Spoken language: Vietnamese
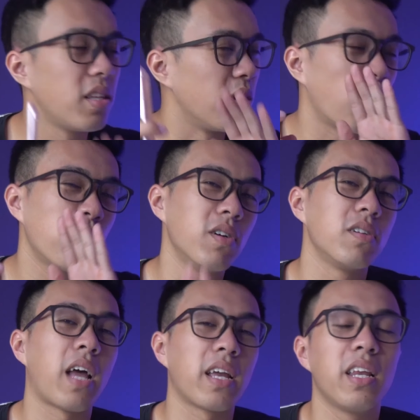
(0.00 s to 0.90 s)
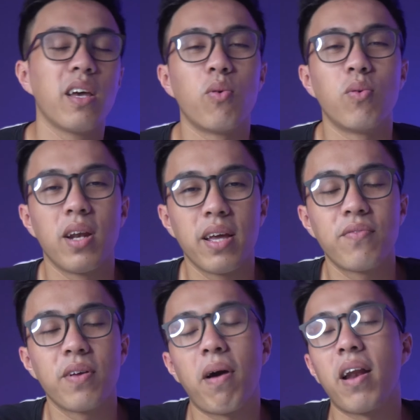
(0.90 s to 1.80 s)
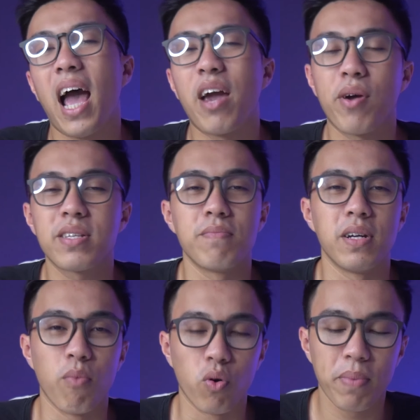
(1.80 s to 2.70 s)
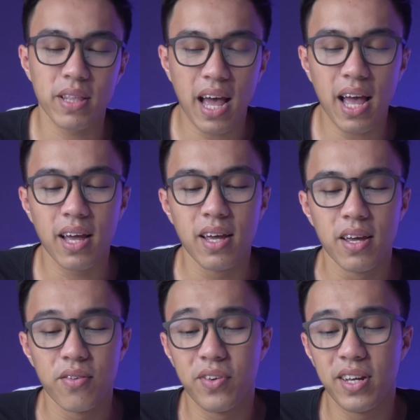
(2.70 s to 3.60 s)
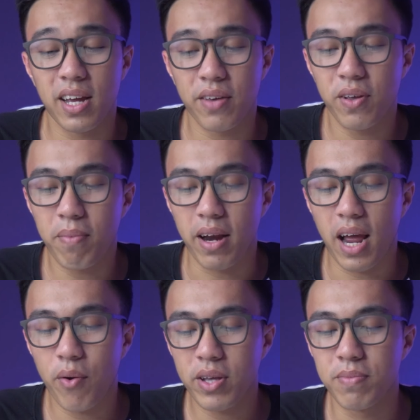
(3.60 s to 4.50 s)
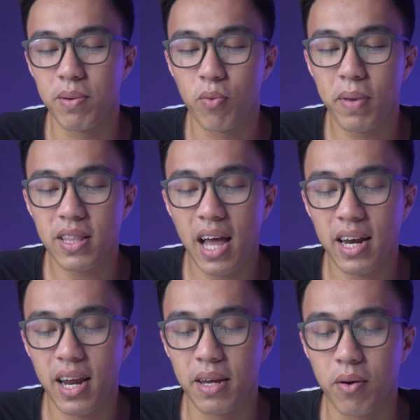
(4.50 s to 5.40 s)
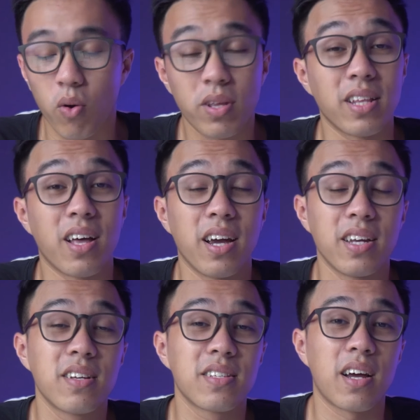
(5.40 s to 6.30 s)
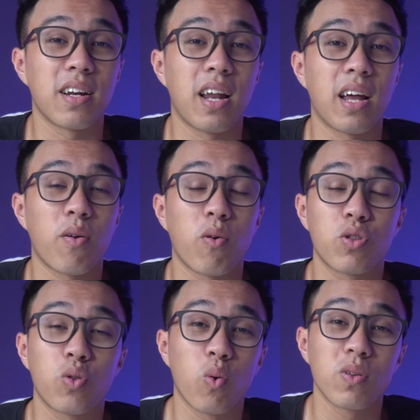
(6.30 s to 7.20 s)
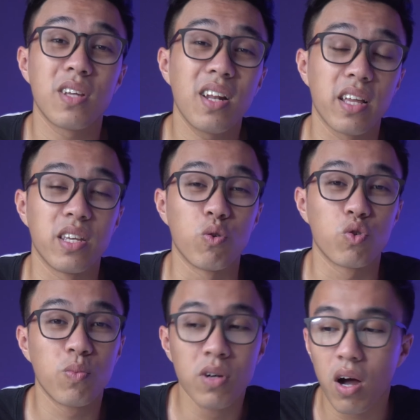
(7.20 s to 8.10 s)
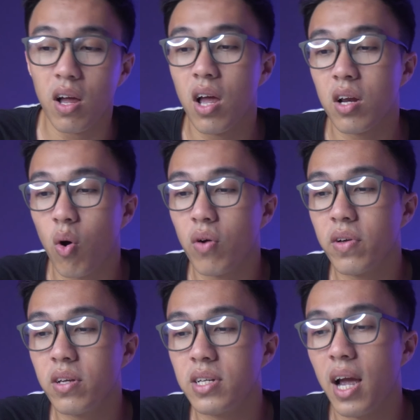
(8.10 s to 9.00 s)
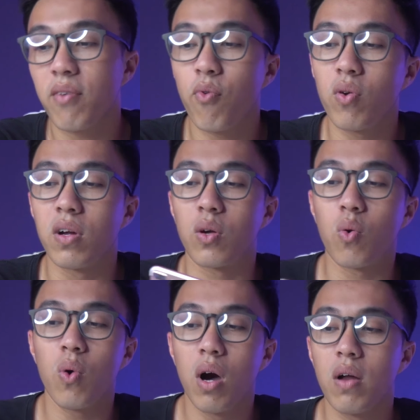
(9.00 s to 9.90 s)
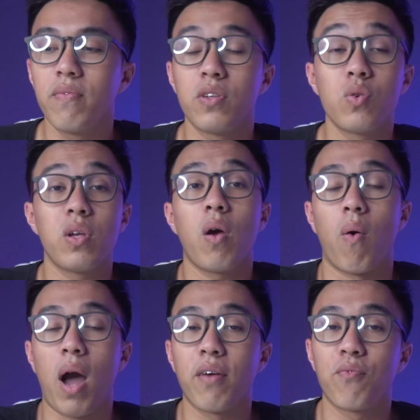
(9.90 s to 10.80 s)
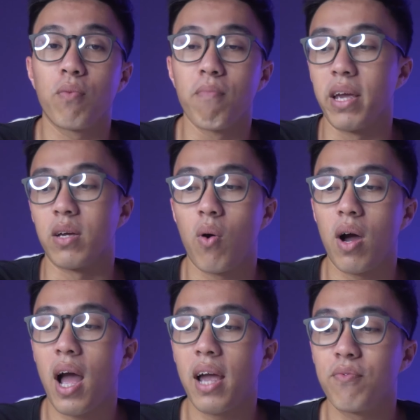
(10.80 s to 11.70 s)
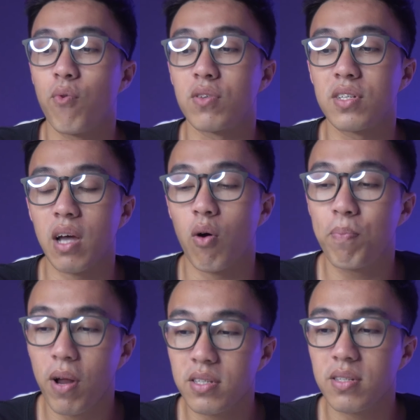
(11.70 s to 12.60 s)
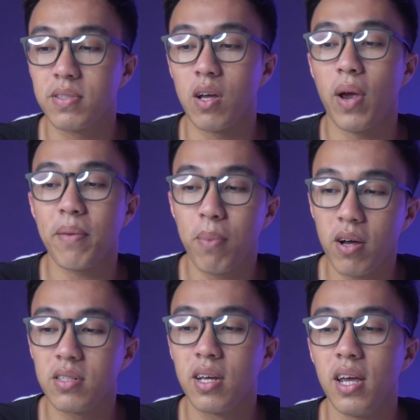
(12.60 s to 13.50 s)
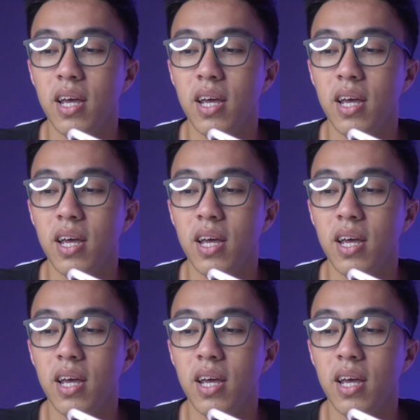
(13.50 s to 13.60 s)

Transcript: thì cũng đừng đánh liều lên phiên bản iOS 14 beta vì là cái phiên bản iOS 14 beta này có thể thấy được rằng là nó tốn rất là nhiều dung lượng đối với những chiếc iPhone đời cũ hơn ví dụ như iPhone 7 hoặc iPhone 6 Plus, 6s Plus